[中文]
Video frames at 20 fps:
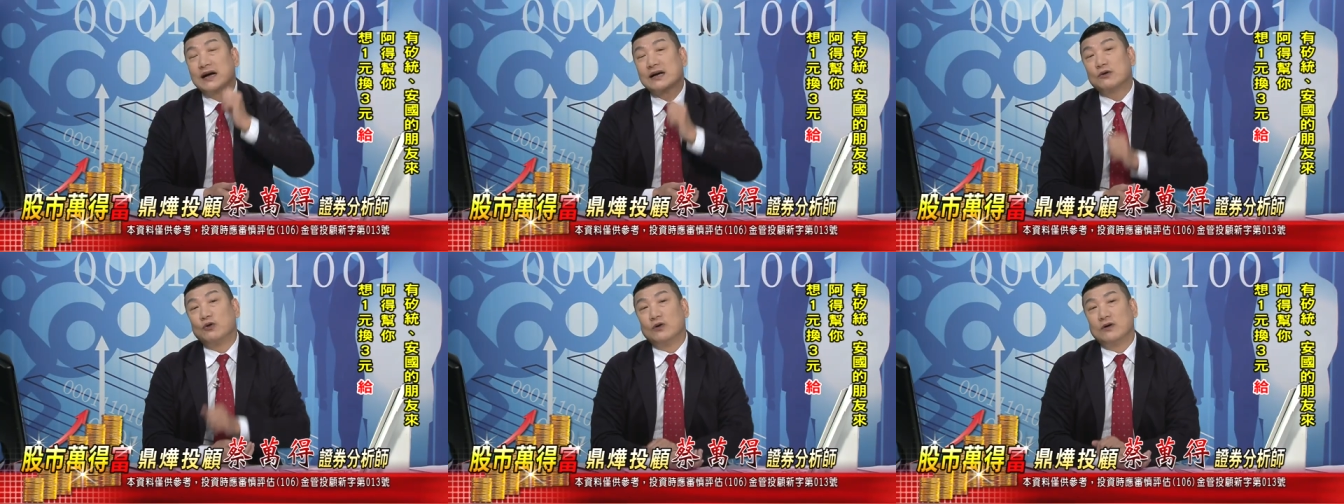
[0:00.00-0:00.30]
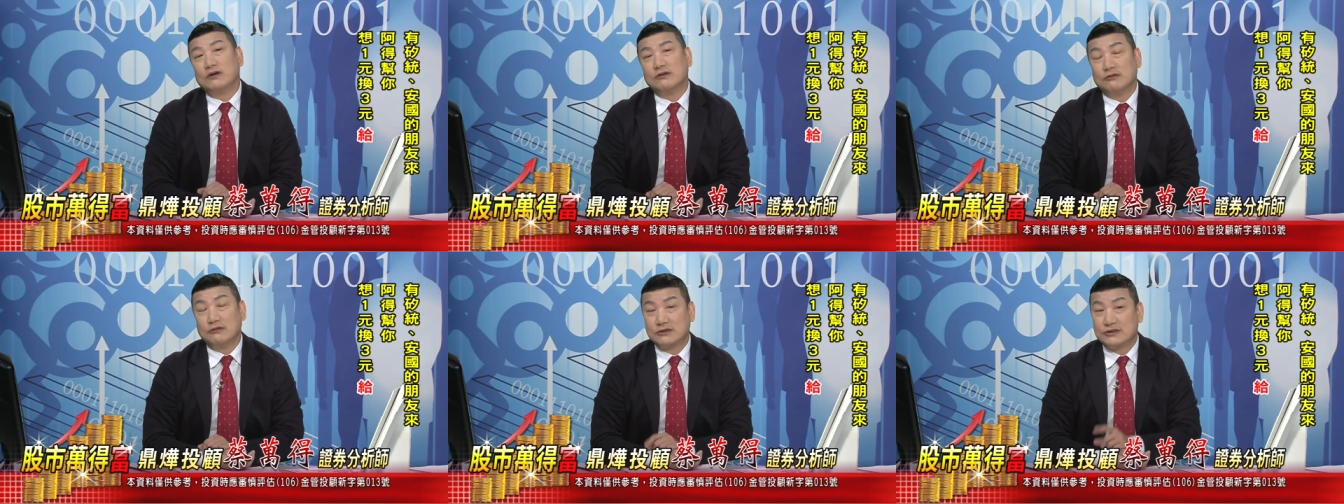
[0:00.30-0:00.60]
安
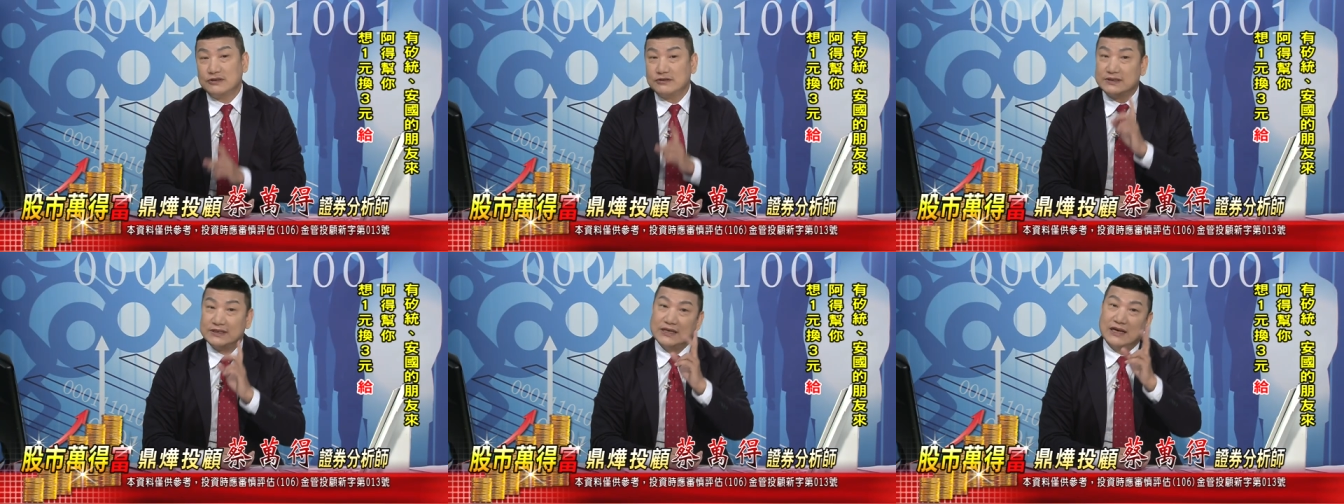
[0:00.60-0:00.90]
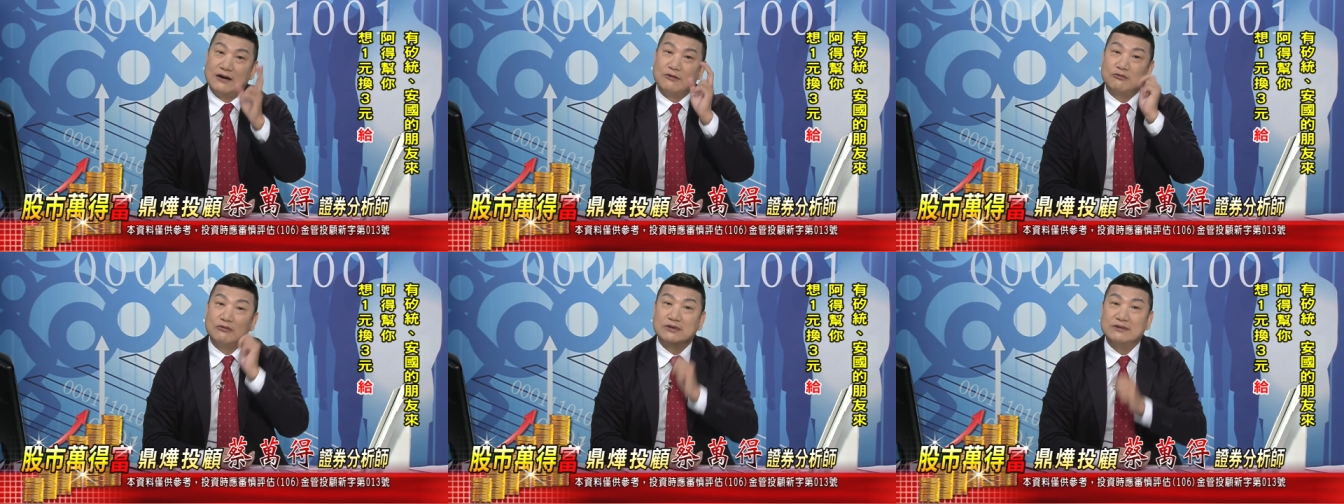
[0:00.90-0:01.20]
果？我就
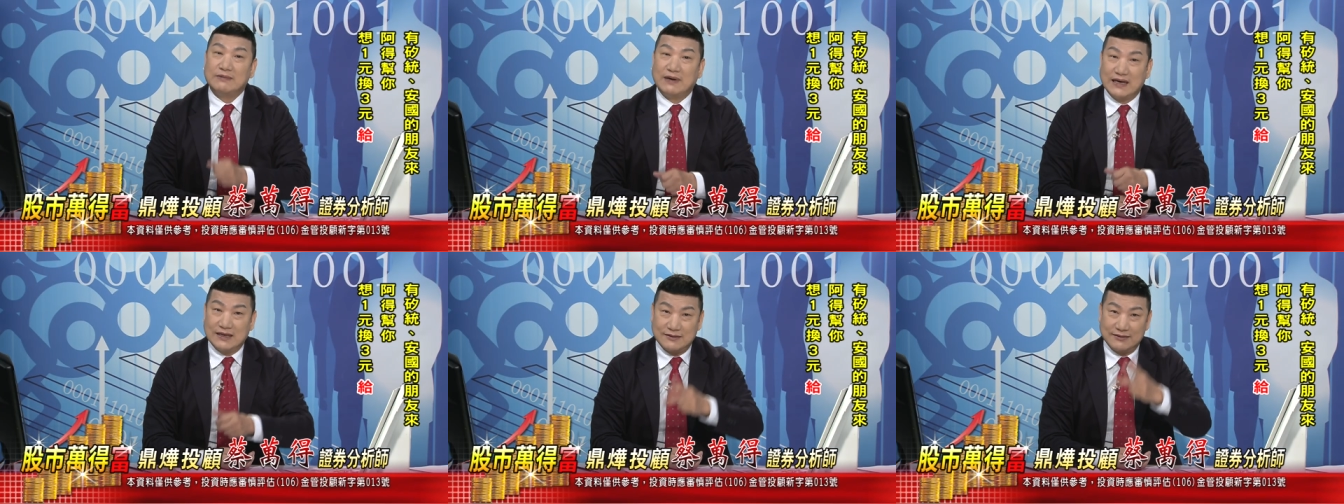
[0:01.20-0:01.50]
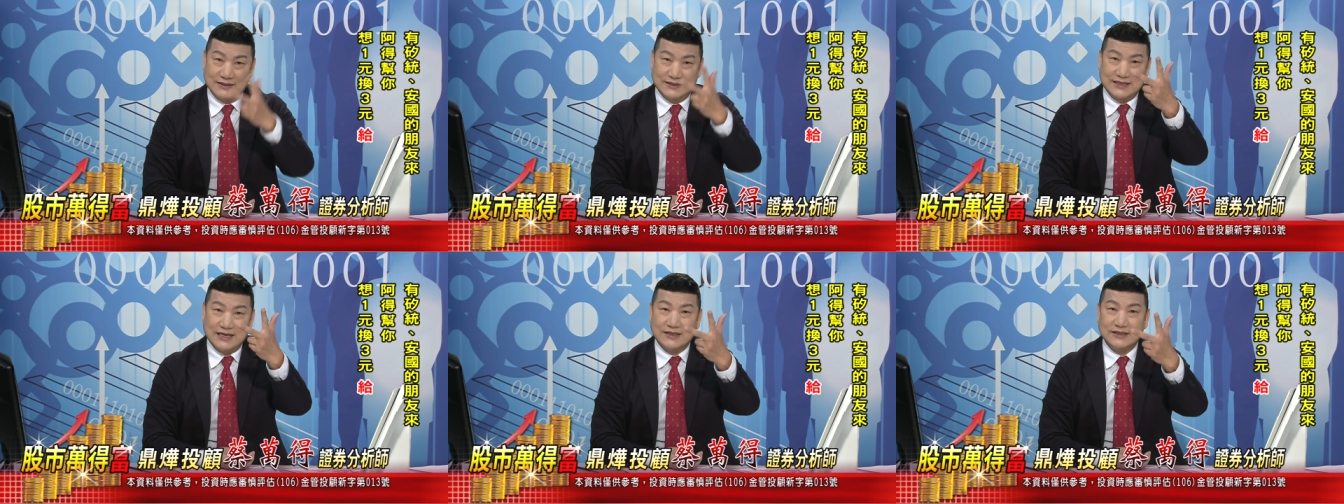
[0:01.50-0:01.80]
现在问嘛，
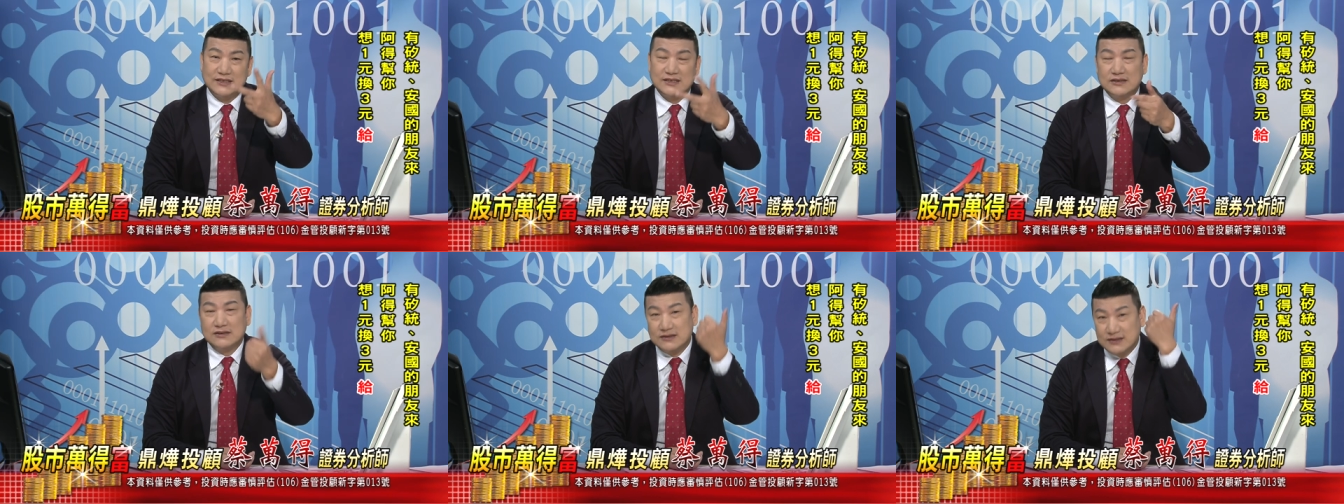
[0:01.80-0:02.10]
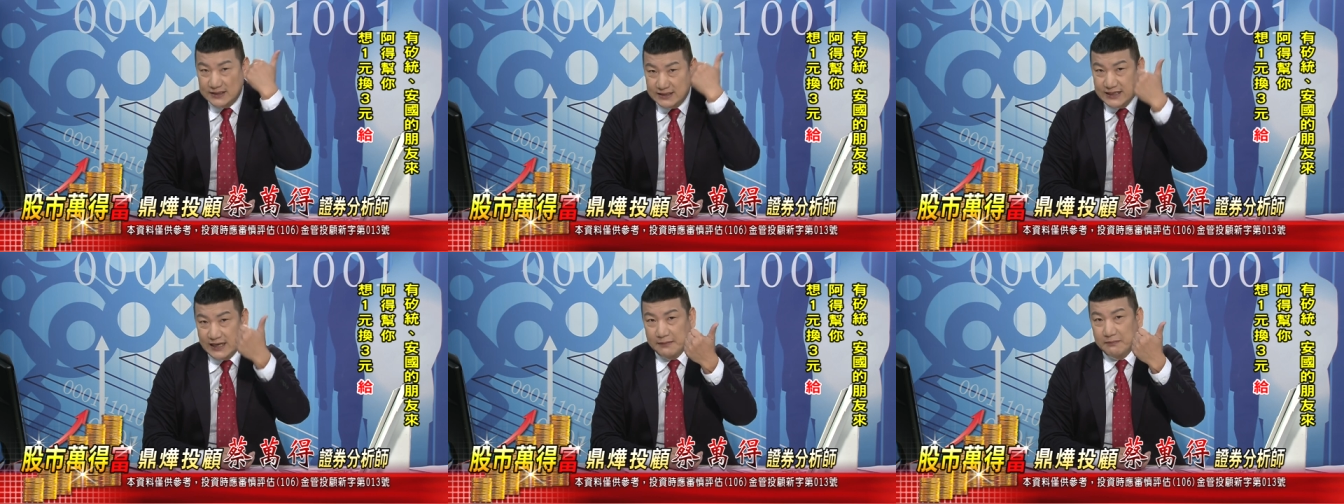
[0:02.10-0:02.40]
三
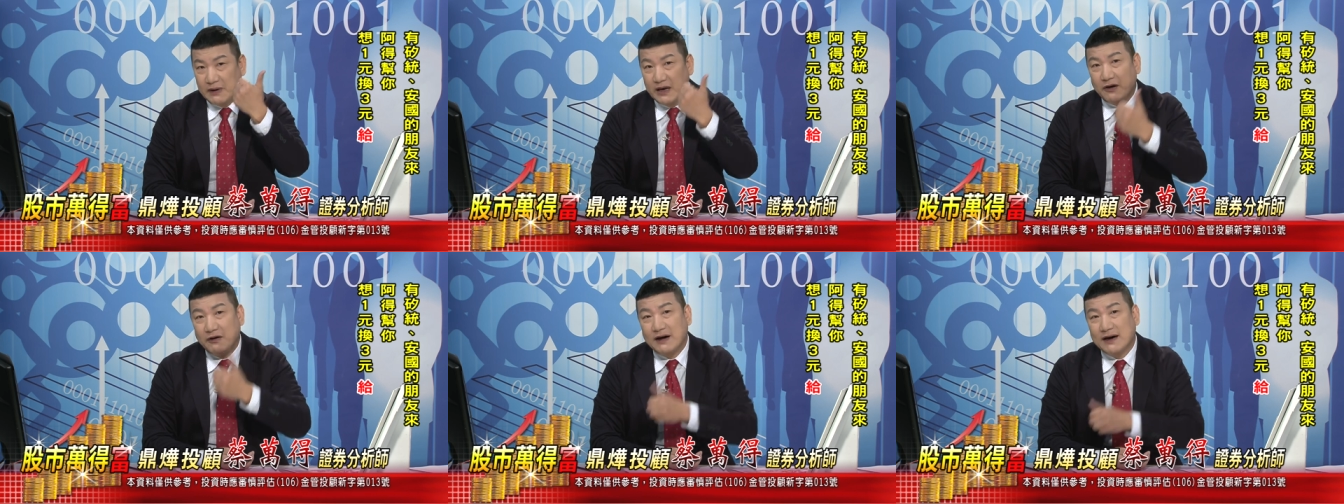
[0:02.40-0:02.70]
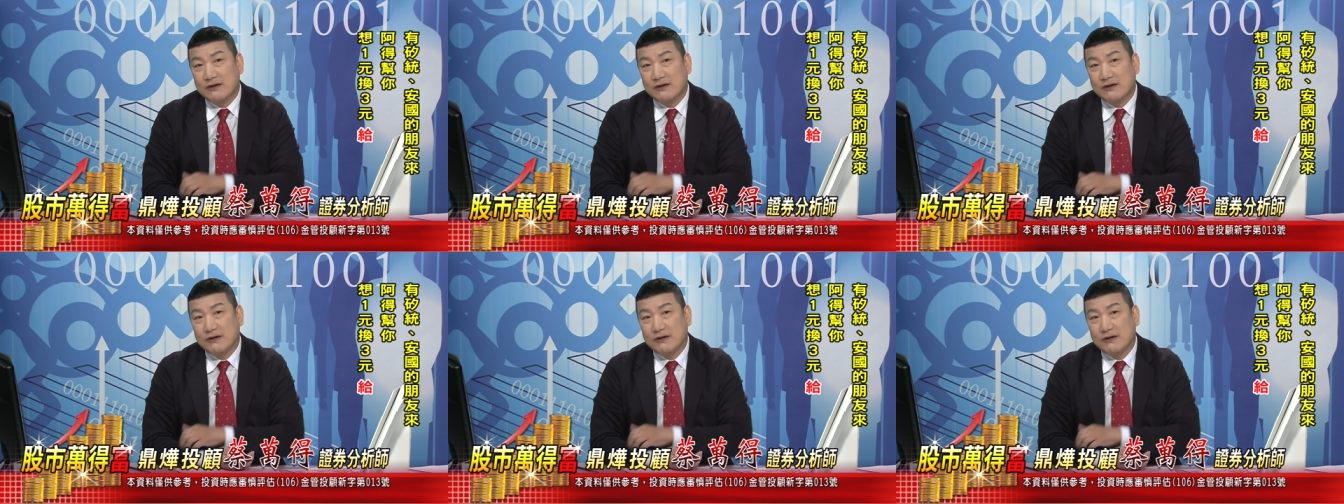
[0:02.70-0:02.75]
次谁没有